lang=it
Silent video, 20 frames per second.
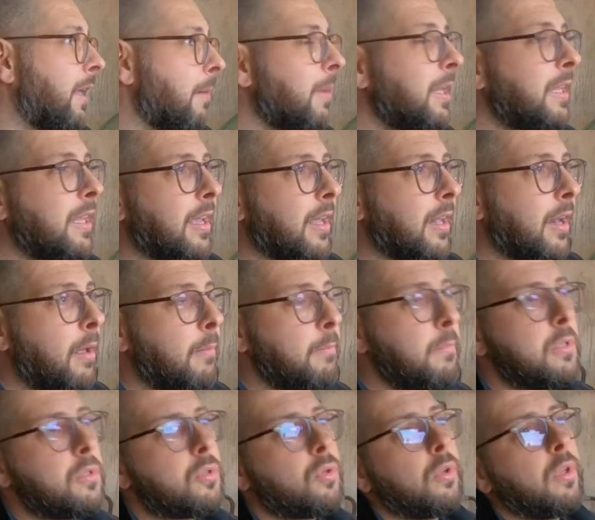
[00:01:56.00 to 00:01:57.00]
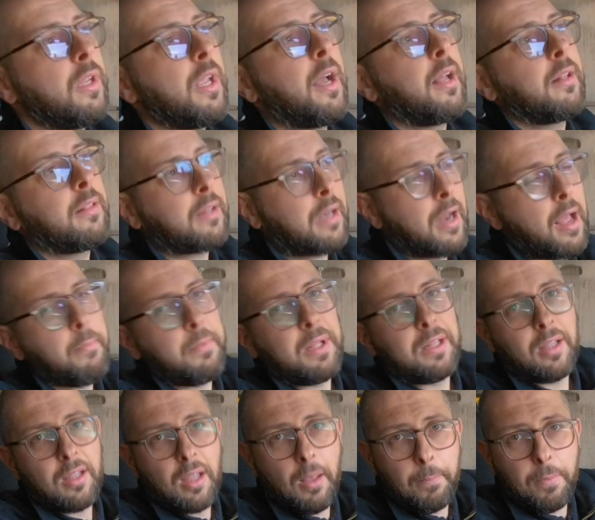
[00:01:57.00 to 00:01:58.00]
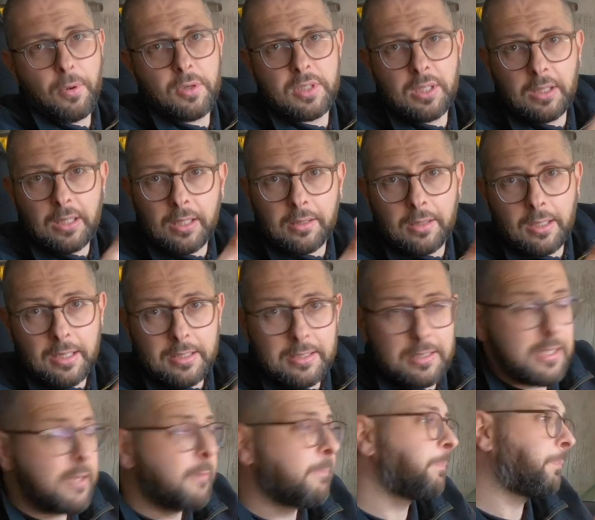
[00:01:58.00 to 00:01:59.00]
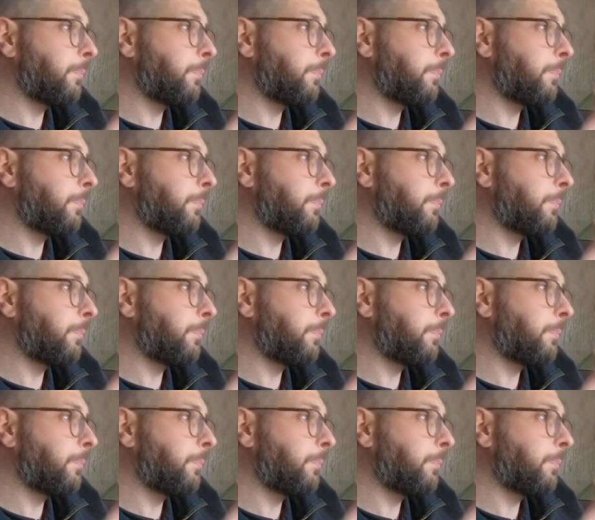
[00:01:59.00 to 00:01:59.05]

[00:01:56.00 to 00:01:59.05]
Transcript: maniera bisogna tramite gli appositi attrezzi